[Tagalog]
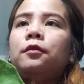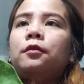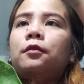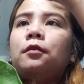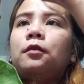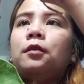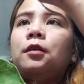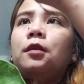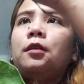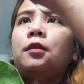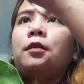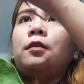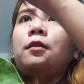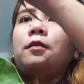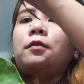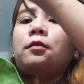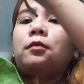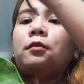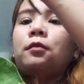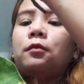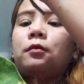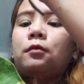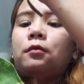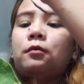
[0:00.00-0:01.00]
Ang ganda
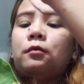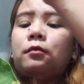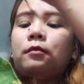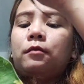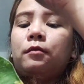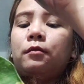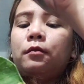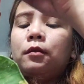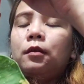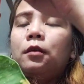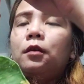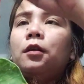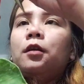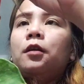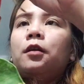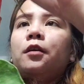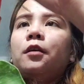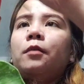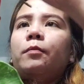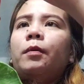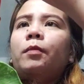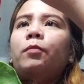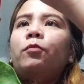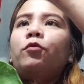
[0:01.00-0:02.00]
niya.
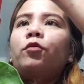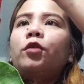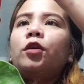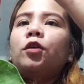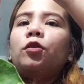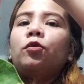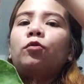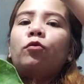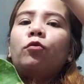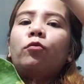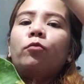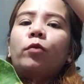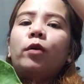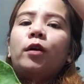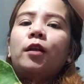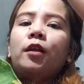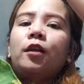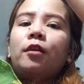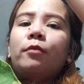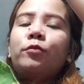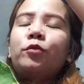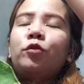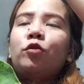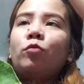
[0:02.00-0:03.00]
Kaya paborito ko mga
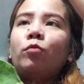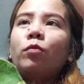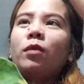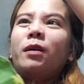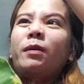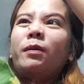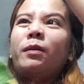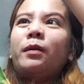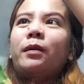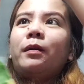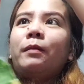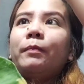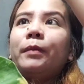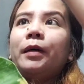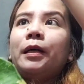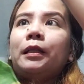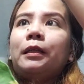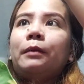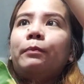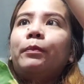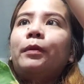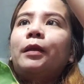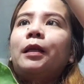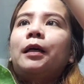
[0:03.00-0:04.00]
lalabs yung mga
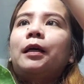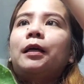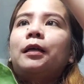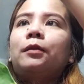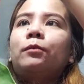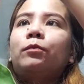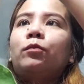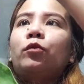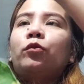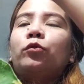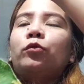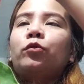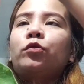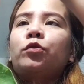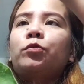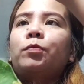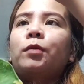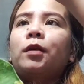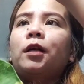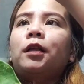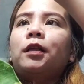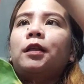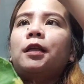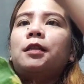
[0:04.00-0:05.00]
money plant, lotus
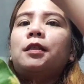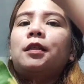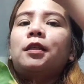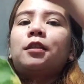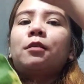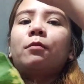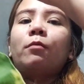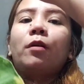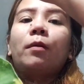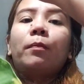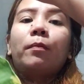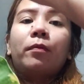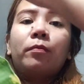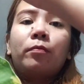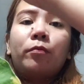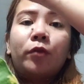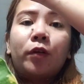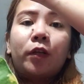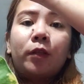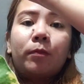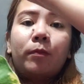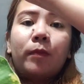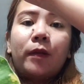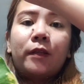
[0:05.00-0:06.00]
plant. Isa sa mga
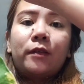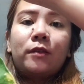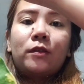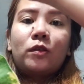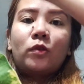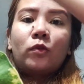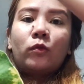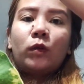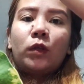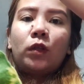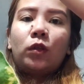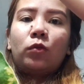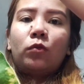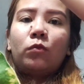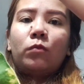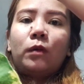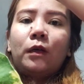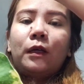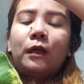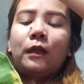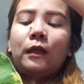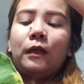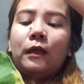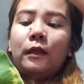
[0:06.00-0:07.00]
favorite plants ko ito
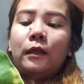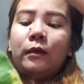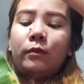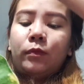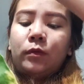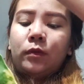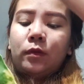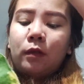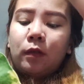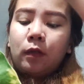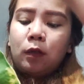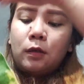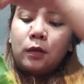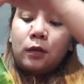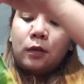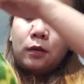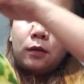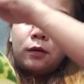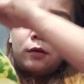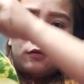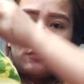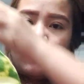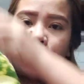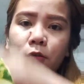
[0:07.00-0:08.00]
mga lalabs.
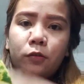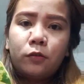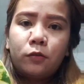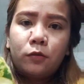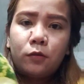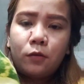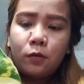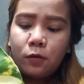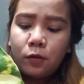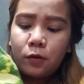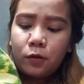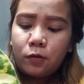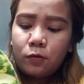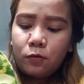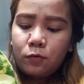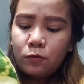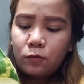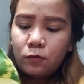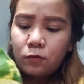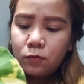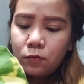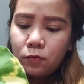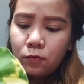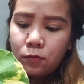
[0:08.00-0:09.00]
Ang ganda, ayun
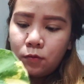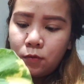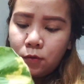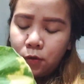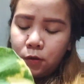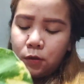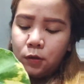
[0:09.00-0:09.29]
oh.